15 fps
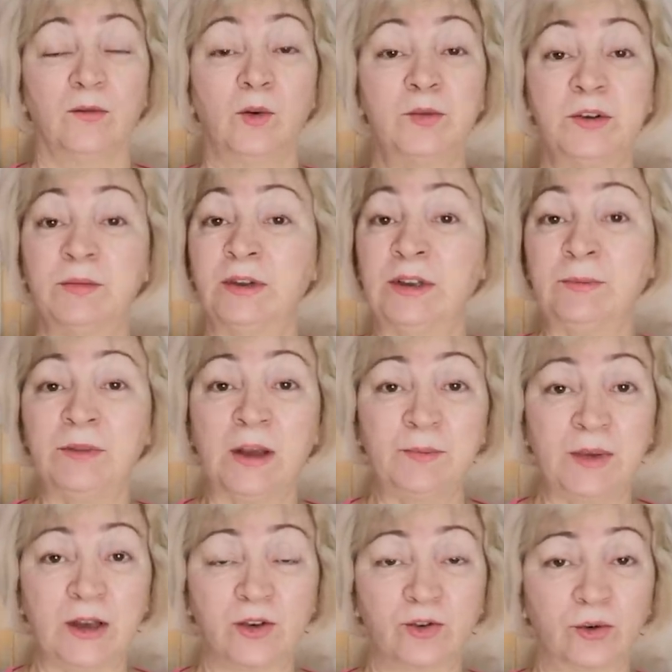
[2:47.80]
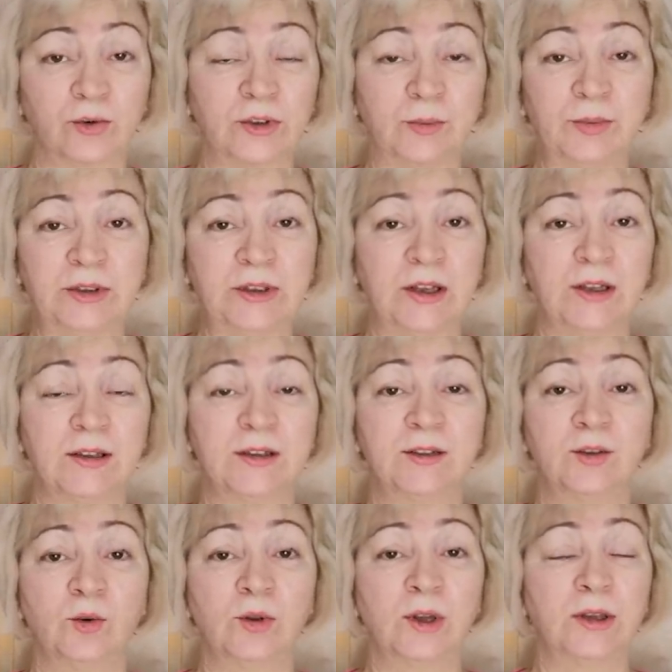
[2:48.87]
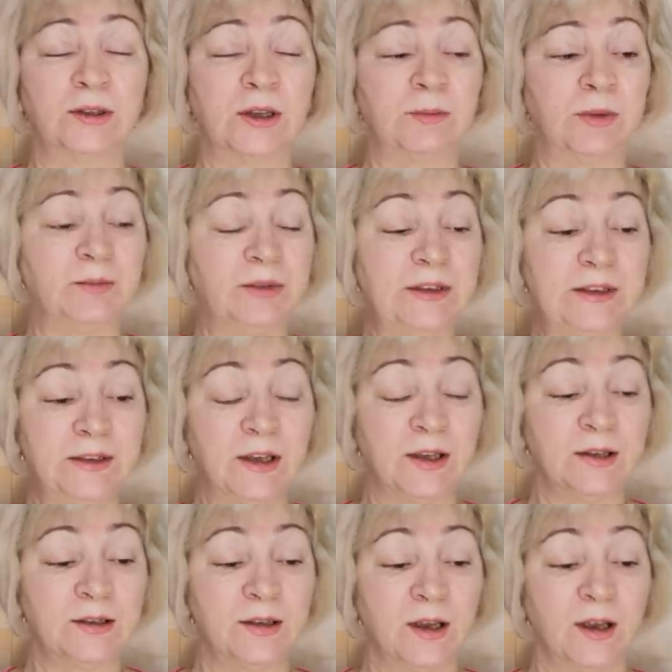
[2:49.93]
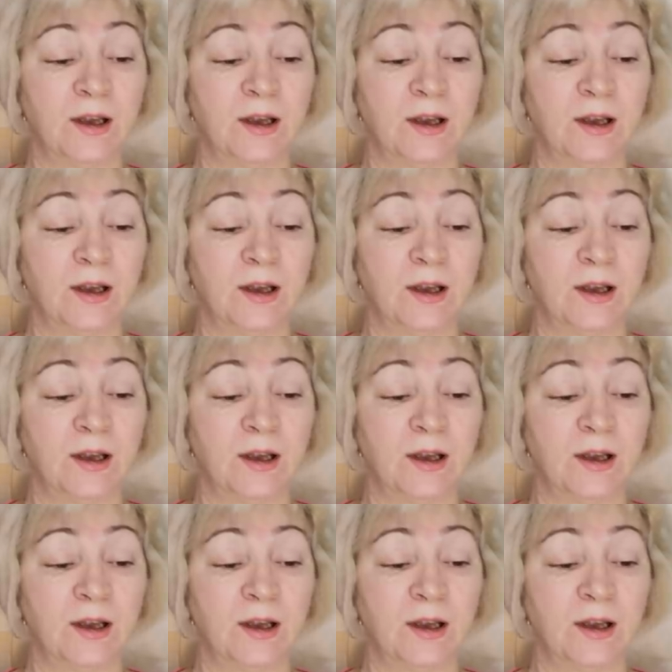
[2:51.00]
В общем, она мне опять что-то пыталась долго там объяснять.